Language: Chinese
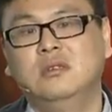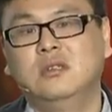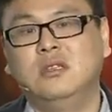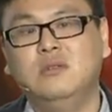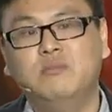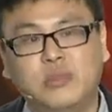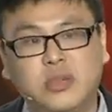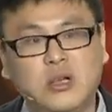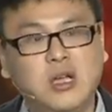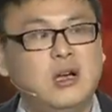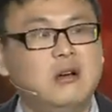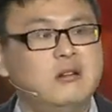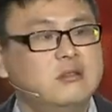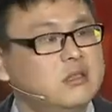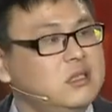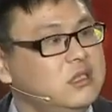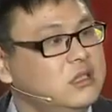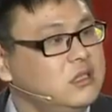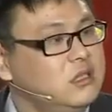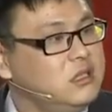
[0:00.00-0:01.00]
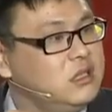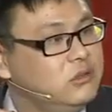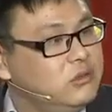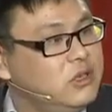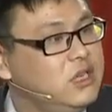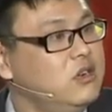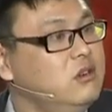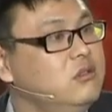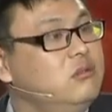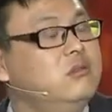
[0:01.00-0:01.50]
你不要以
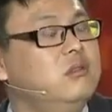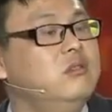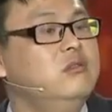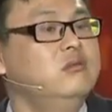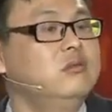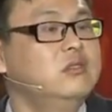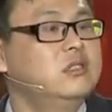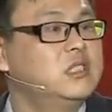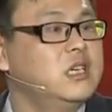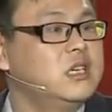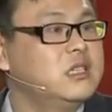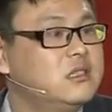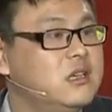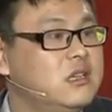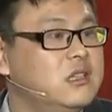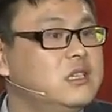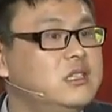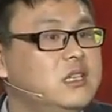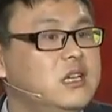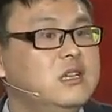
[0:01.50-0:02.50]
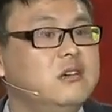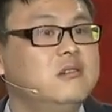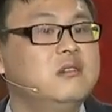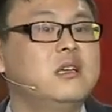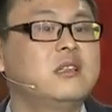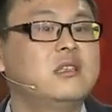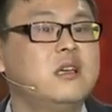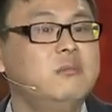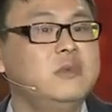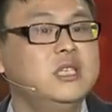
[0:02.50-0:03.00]
为 O2O 线上那些流
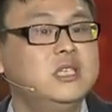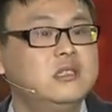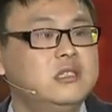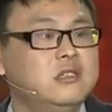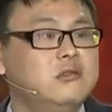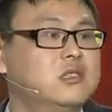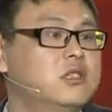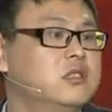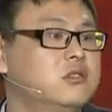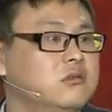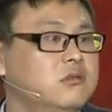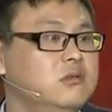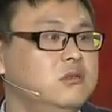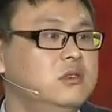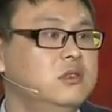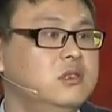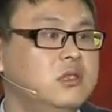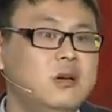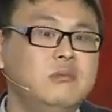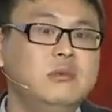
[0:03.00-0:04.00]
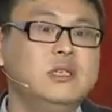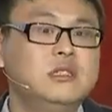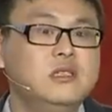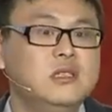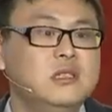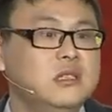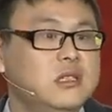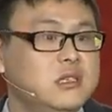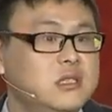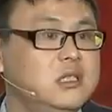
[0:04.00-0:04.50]
量他们是救世主，他们
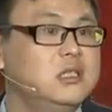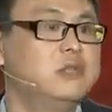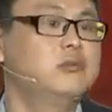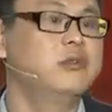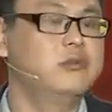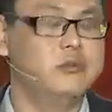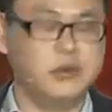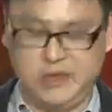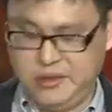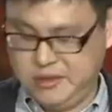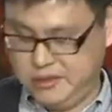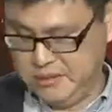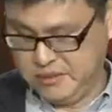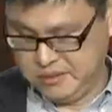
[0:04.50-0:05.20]
是你的吸血鬼。